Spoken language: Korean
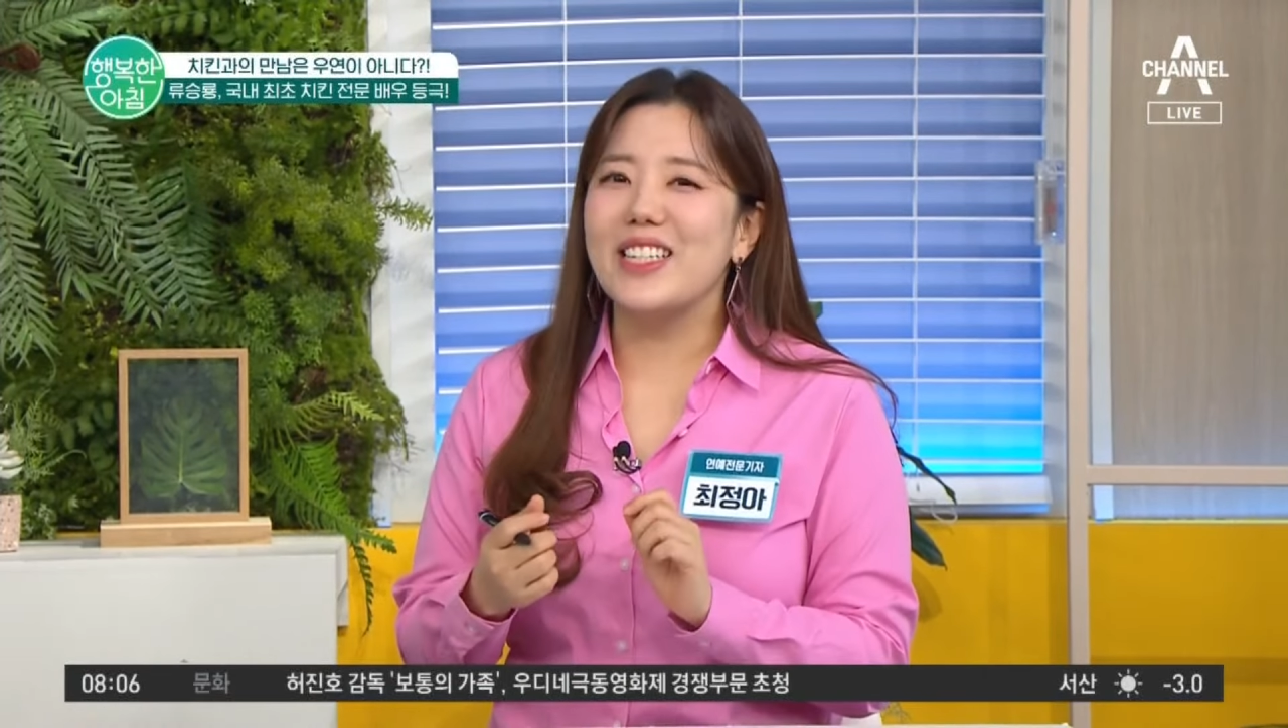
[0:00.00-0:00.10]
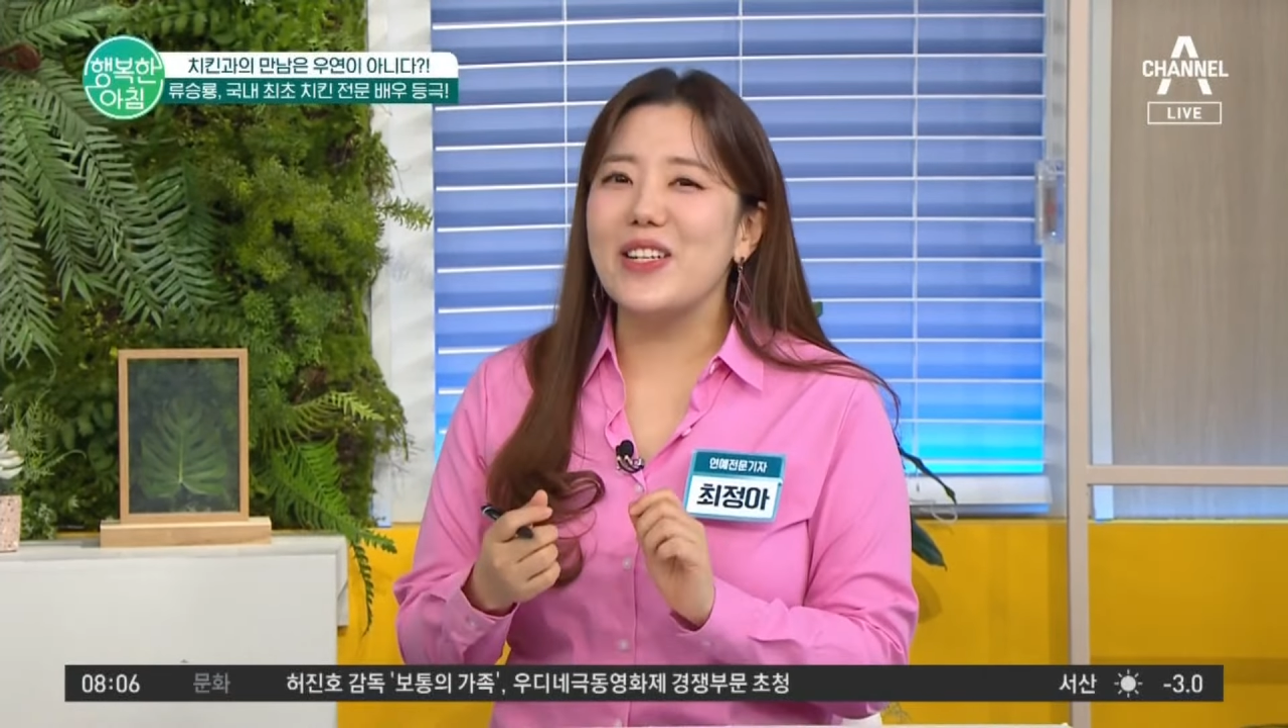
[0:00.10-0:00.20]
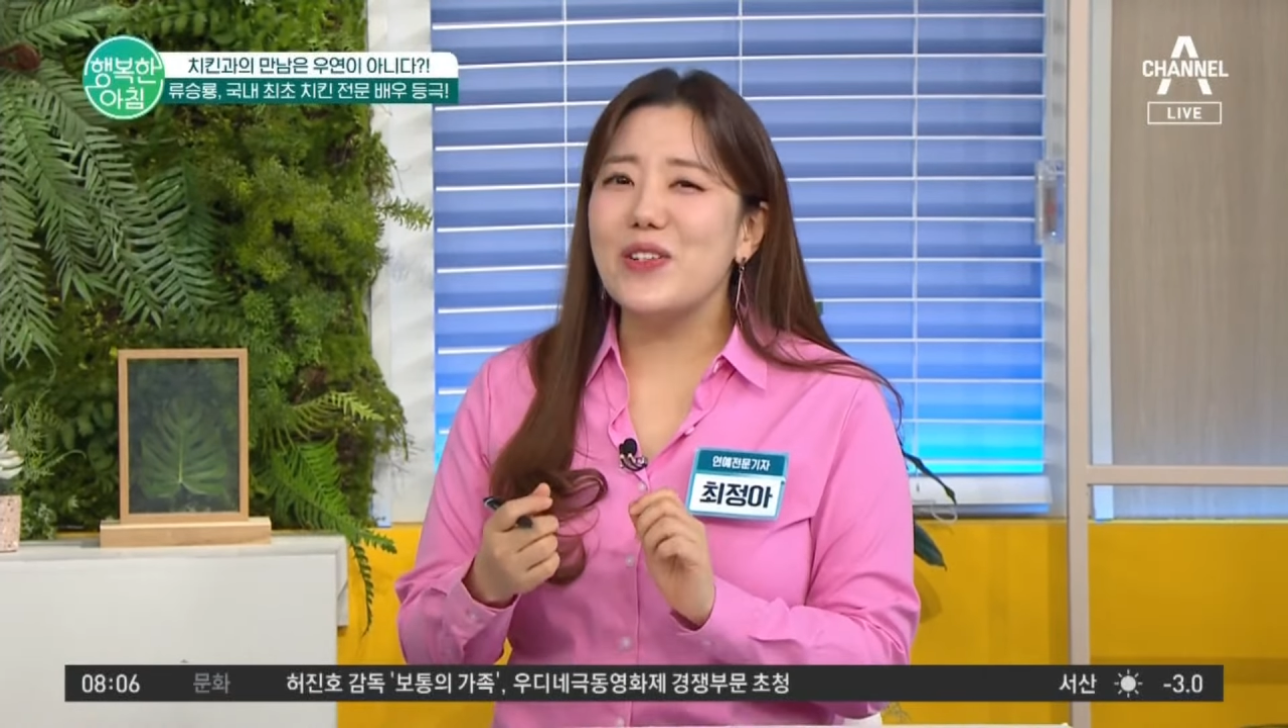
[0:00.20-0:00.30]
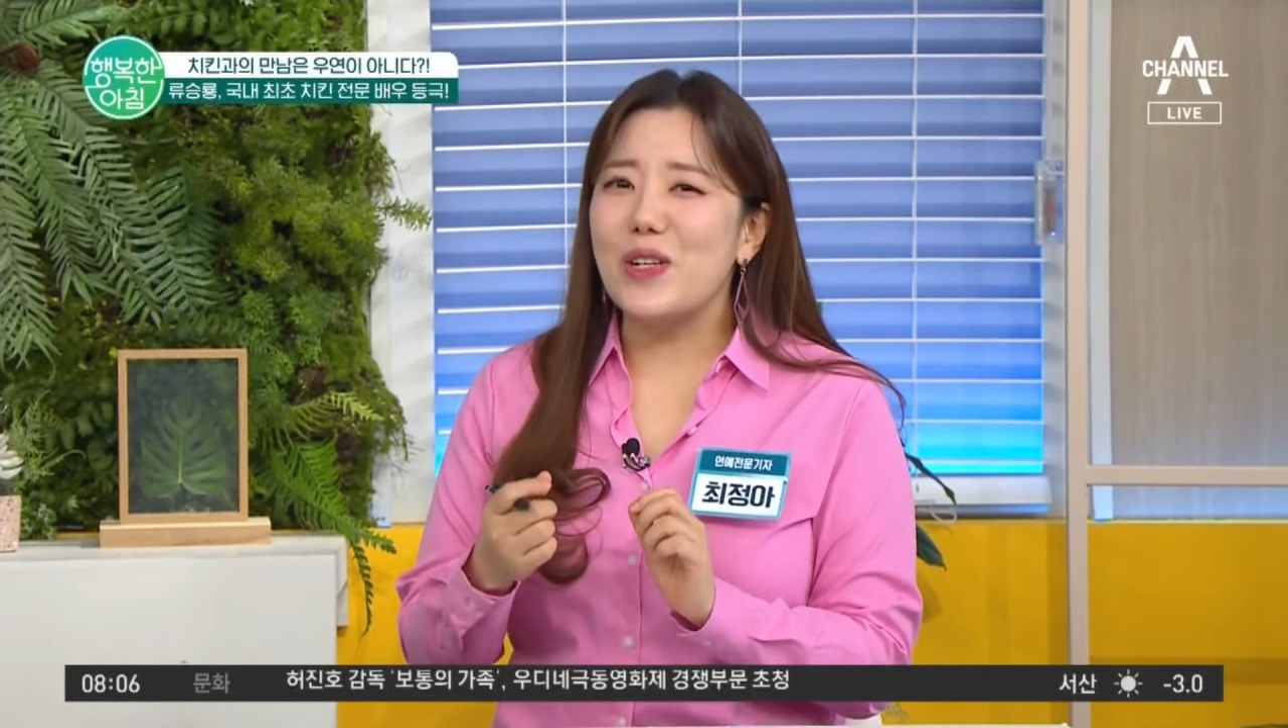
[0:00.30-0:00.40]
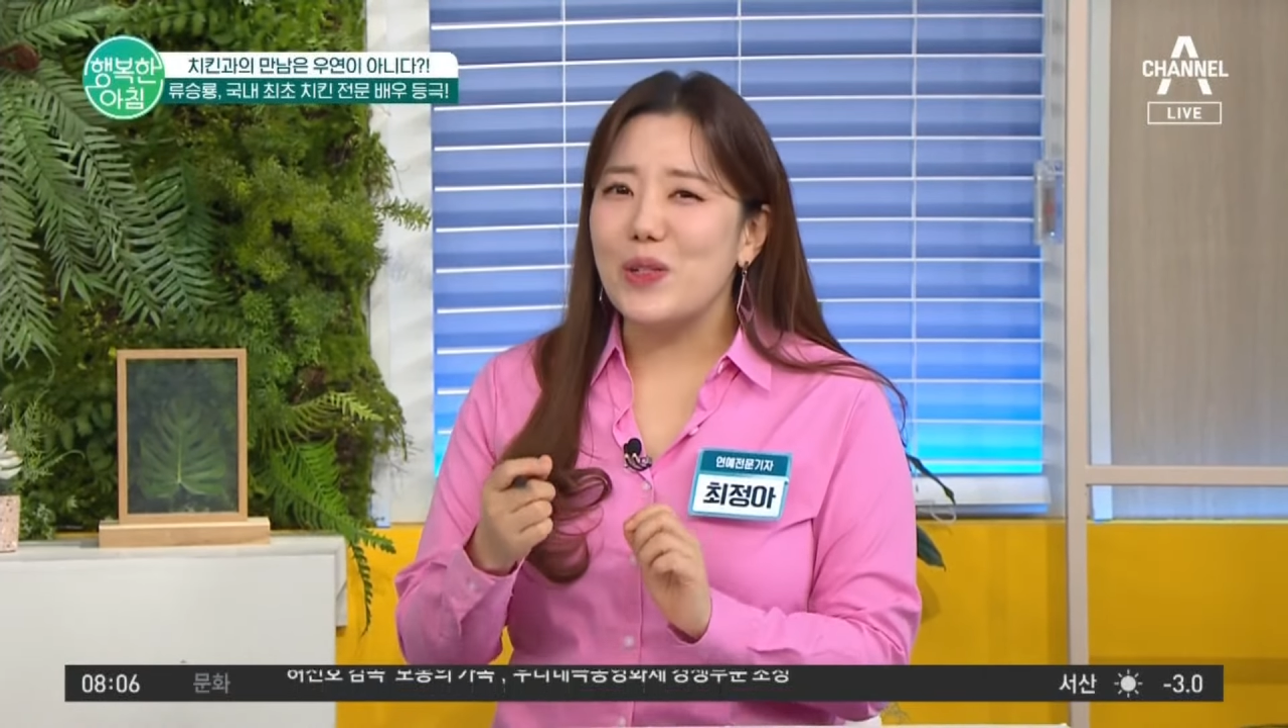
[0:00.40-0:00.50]

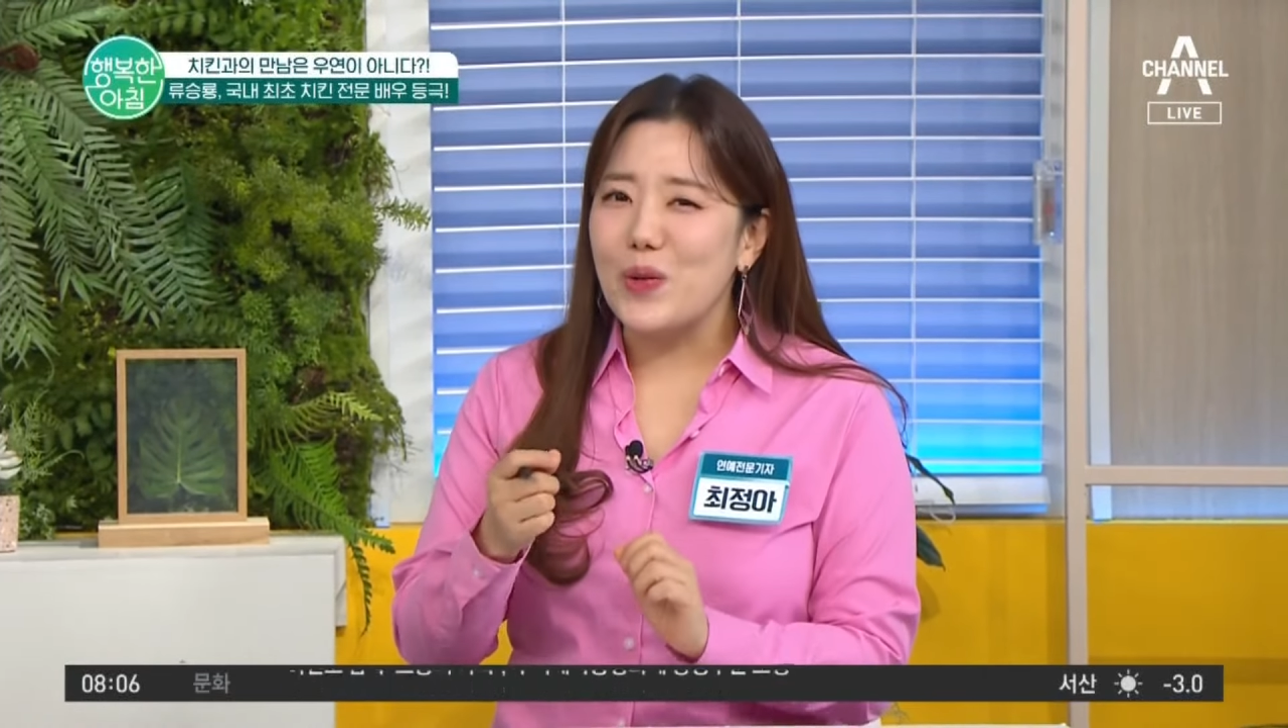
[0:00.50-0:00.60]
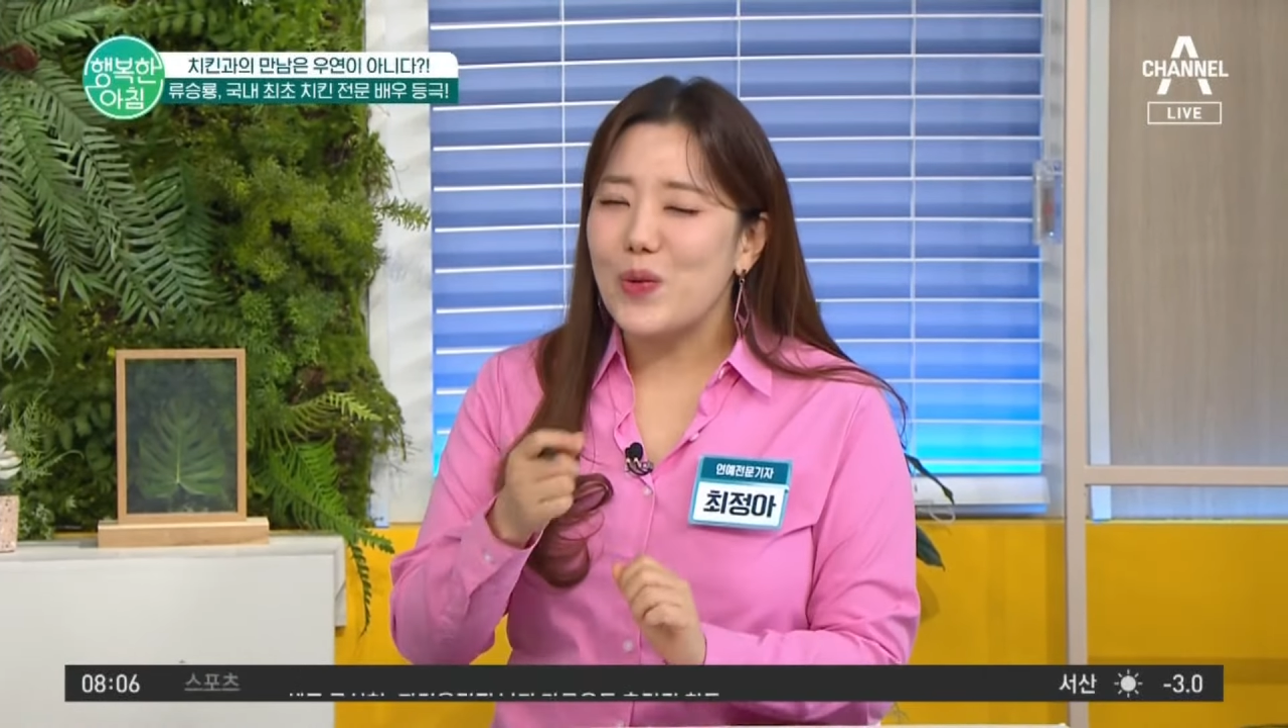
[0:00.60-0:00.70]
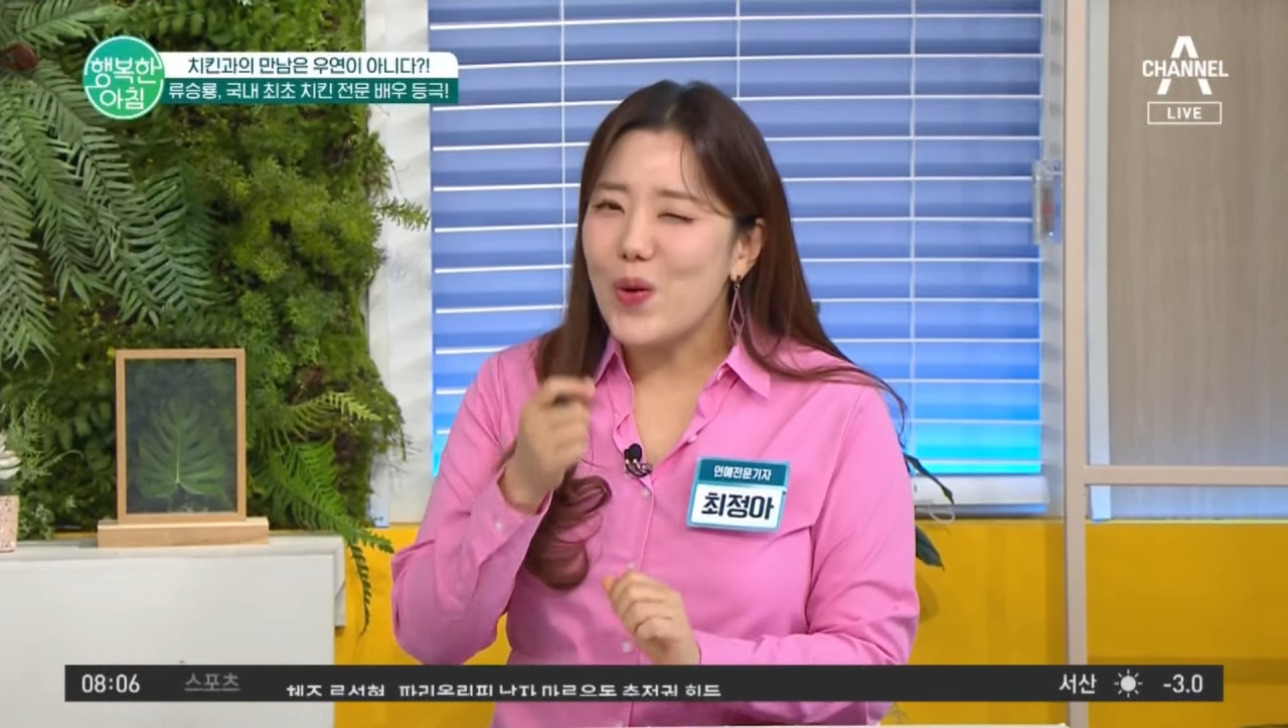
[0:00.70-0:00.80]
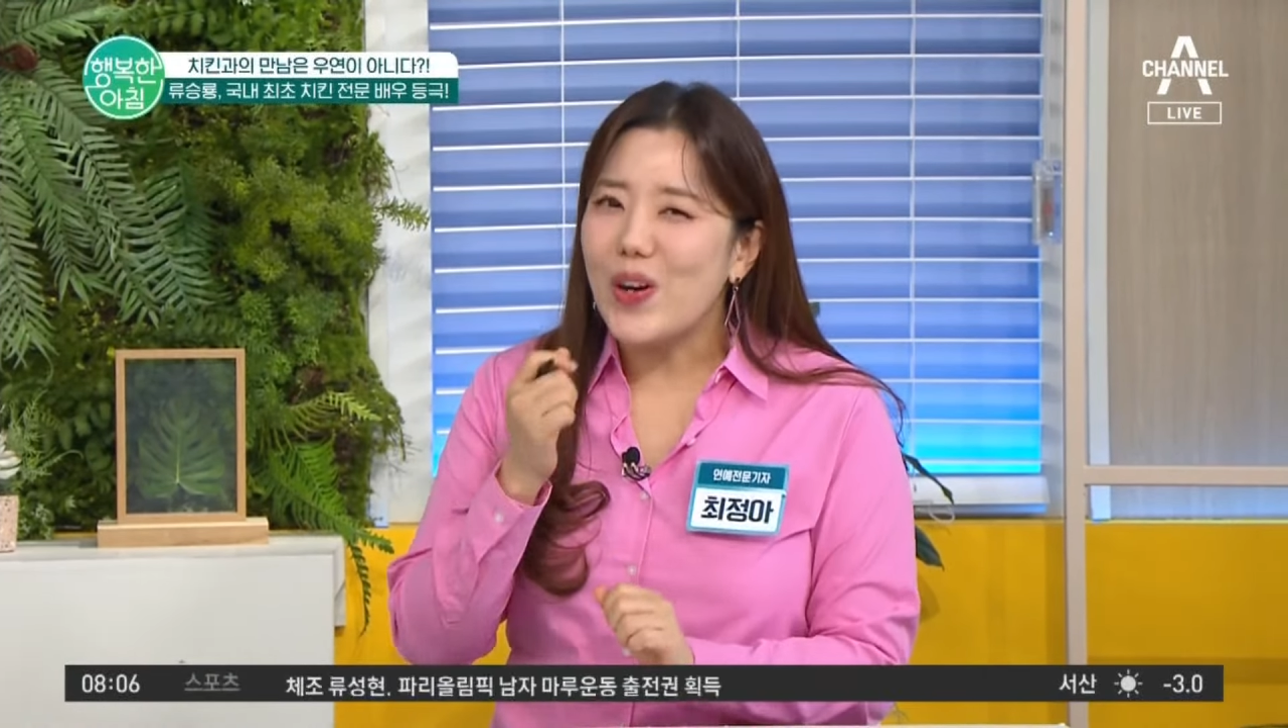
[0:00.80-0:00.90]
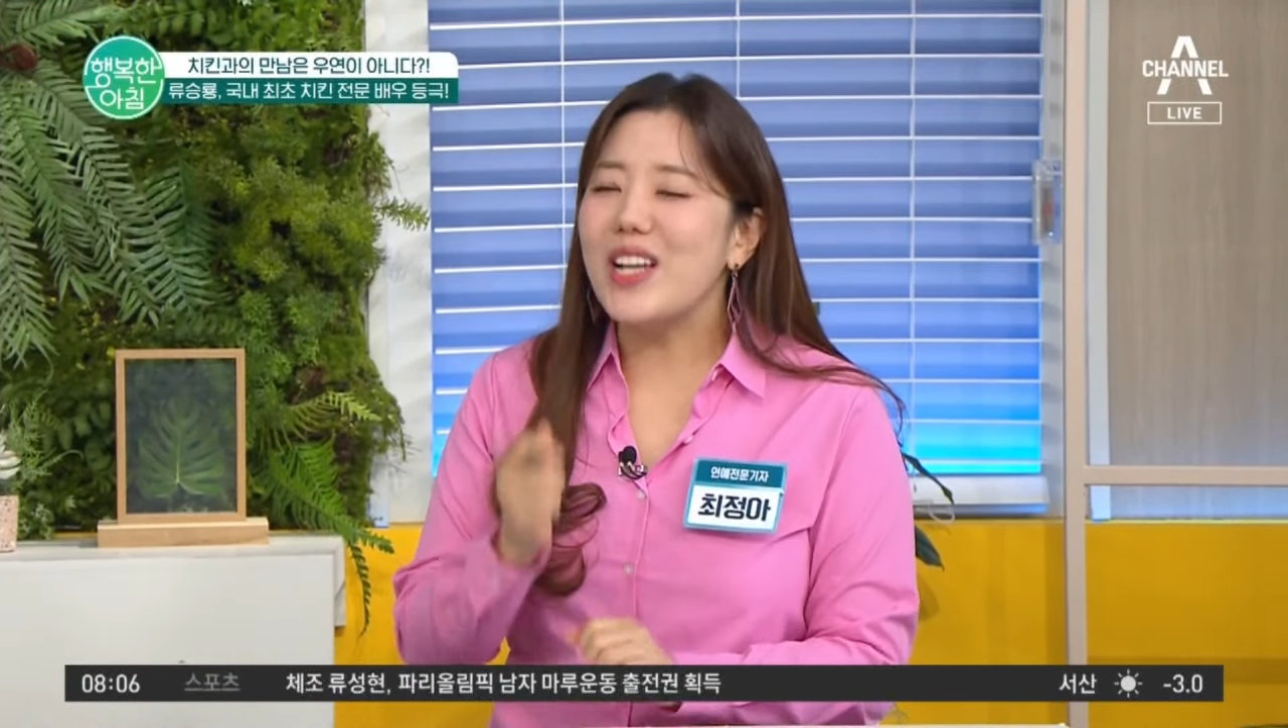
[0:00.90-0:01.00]
기다렸다가 저는 꼭